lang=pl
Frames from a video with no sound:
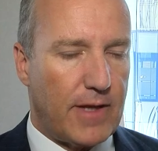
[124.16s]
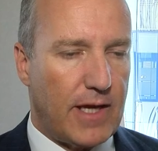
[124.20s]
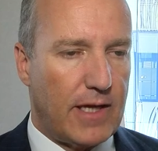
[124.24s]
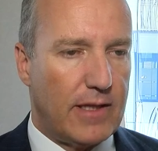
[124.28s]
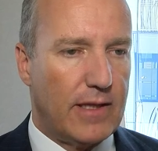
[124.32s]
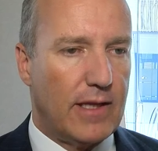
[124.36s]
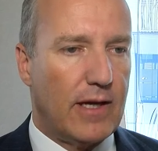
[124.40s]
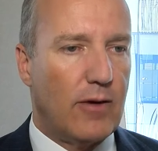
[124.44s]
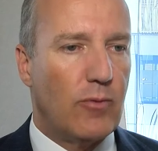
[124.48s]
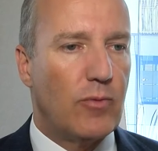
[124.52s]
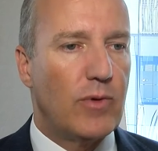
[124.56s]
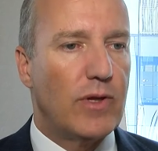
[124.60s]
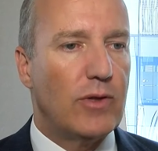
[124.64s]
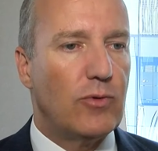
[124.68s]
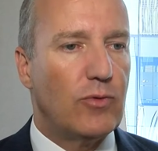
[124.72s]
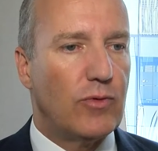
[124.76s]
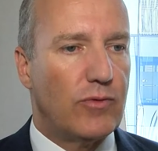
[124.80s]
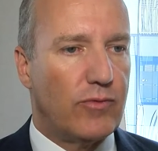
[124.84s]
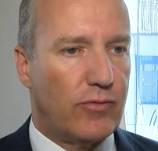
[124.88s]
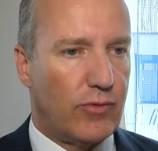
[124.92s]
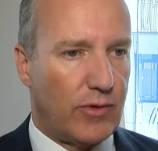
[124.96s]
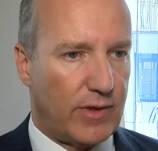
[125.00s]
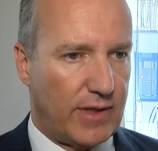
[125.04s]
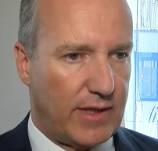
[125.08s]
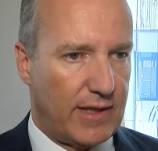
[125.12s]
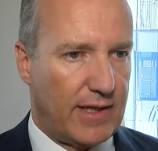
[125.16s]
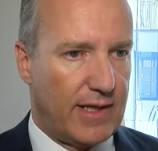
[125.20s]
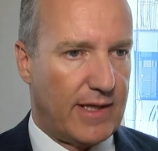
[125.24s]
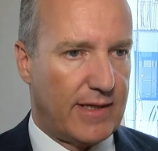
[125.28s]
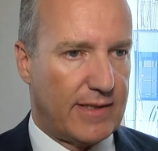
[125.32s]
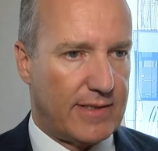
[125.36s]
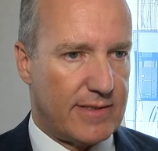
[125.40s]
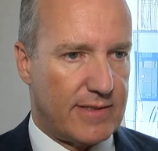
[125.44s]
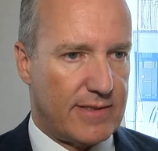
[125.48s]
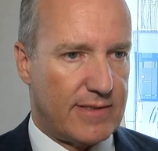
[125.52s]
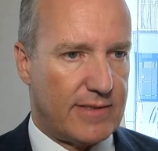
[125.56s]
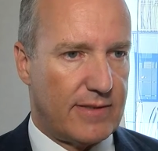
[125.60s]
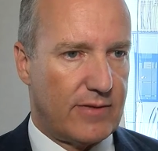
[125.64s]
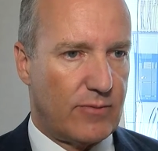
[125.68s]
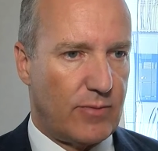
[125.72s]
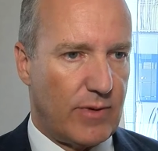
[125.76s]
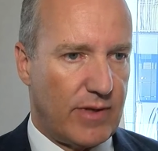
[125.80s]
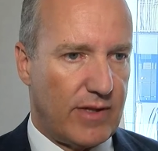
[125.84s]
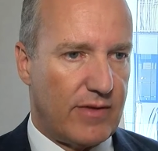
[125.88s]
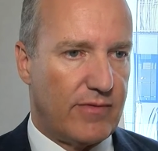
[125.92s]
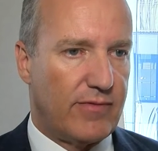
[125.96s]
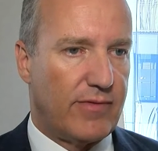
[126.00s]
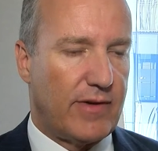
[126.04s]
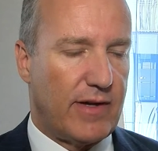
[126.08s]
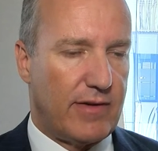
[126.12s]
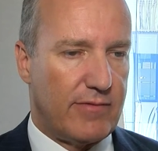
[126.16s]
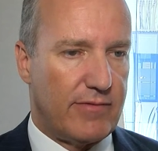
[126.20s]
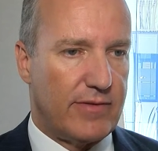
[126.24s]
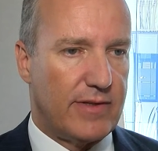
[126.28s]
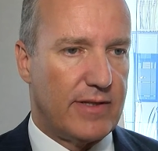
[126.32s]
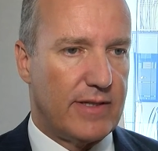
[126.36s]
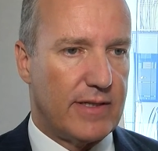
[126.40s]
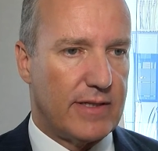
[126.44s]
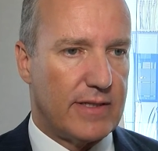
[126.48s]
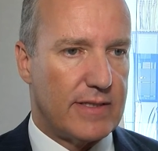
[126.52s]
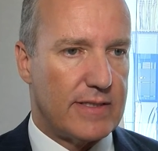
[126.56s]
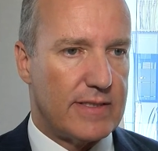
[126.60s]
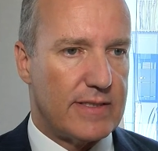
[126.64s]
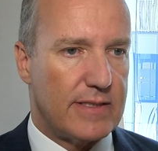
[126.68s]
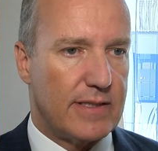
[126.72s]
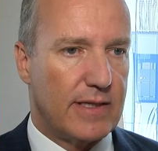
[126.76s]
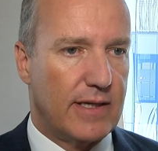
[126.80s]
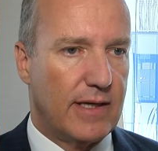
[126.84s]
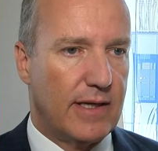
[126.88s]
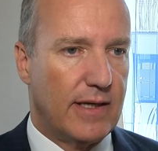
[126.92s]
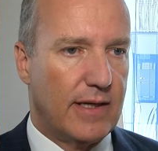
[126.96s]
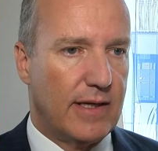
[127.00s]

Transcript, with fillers: and now we look for the next 25 years.